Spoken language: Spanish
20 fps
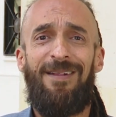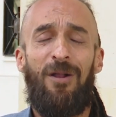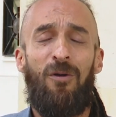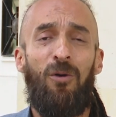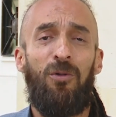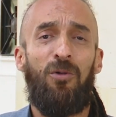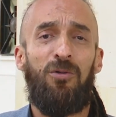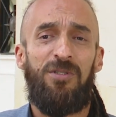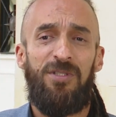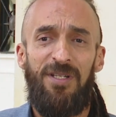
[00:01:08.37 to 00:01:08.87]

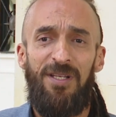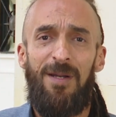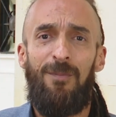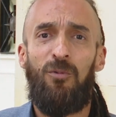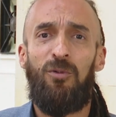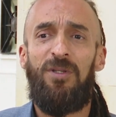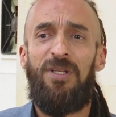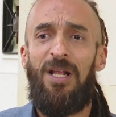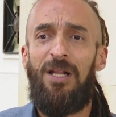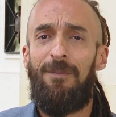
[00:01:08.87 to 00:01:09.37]
reconocida
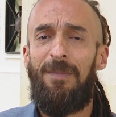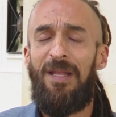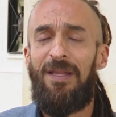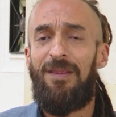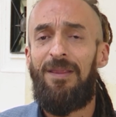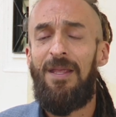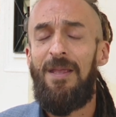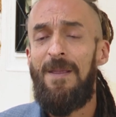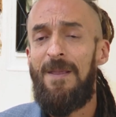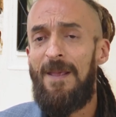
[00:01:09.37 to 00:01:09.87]

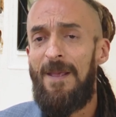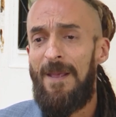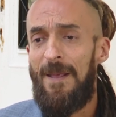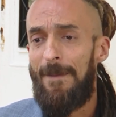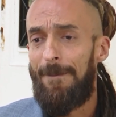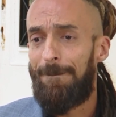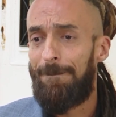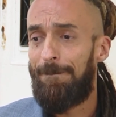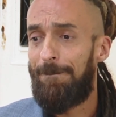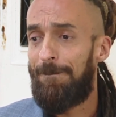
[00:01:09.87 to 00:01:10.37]
mundialmente.
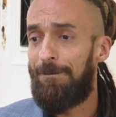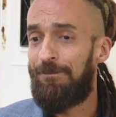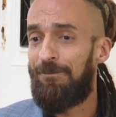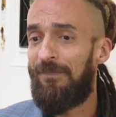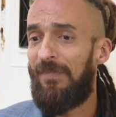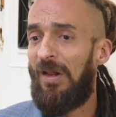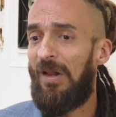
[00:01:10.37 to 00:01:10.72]
Mm,